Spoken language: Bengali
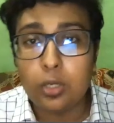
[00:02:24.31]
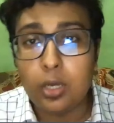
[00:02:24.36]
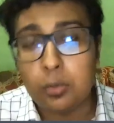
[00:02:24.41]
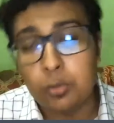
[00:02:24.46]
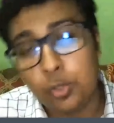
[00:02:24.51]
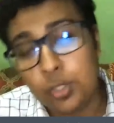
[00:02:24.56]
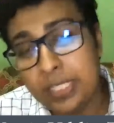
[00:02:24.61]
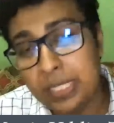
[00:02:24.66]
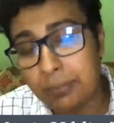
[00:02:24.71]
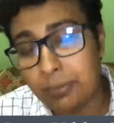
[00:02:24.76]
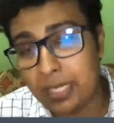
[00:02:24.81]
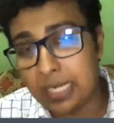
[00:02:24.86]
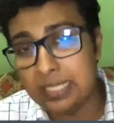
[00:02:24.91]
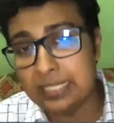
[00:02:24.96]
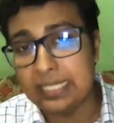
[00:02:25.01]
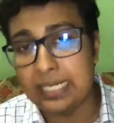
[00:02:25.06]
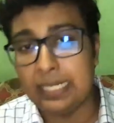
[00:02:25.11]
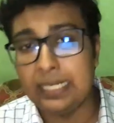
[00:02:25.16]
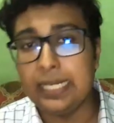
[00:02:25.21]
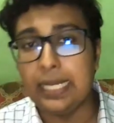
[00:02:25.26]
হইতে পারে যে
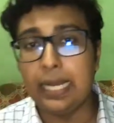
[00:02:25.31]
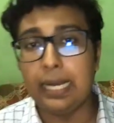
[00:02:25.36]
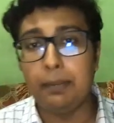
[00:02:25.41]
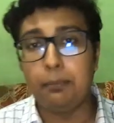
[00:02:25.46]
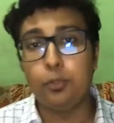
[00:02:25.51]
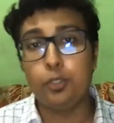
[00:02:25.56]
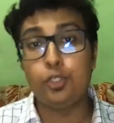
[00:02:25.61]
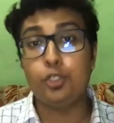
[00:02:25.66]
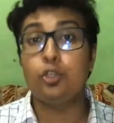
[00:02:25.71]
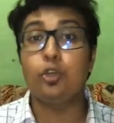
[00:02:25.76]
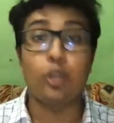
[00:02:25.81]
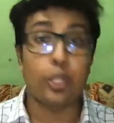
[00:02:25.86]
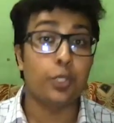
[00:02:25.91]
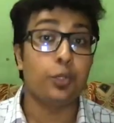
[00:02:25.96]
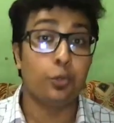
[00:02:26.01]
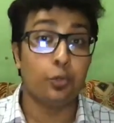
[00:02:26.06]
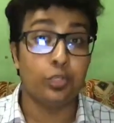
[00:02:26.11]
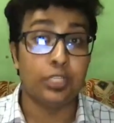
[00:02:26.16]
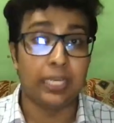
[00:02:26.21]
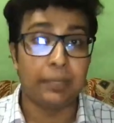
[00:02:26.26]
বৈশিষ্ট্য নয়
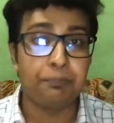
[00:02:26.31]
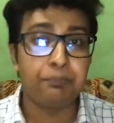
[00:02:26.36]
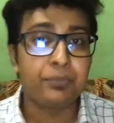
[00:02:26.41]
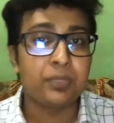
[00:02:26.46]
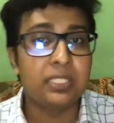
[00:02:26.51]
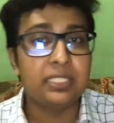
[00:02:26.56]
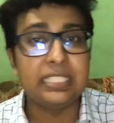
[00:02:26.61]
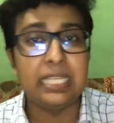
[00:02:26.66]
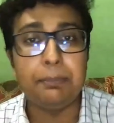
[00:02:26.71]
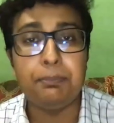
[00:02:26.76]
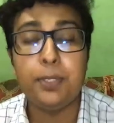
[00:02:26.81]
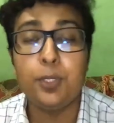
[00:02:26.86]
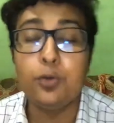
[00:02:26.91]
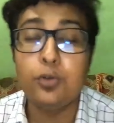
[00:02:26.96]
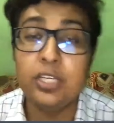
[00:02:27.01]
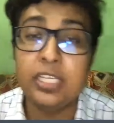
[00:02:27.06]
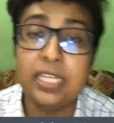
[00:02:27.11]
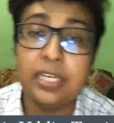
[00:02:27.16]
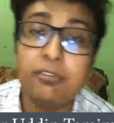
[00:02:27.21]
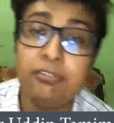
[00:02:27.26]
কোনটি যে
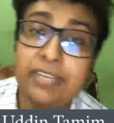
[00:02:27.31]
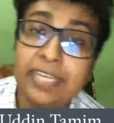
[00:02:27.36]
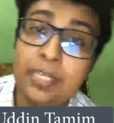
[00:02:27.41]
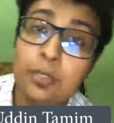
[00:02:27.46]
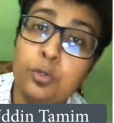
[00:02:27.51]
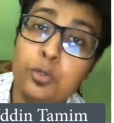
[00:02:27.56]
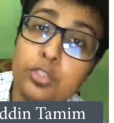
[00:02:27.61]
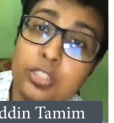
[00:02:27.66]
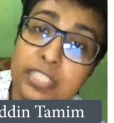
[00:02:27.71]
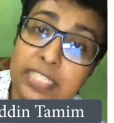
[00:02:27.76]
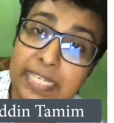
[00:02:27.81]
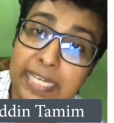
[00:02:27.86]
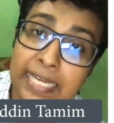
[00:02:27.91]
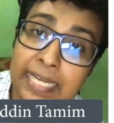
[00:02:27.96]
পিউরিনের রিং হচ্ছে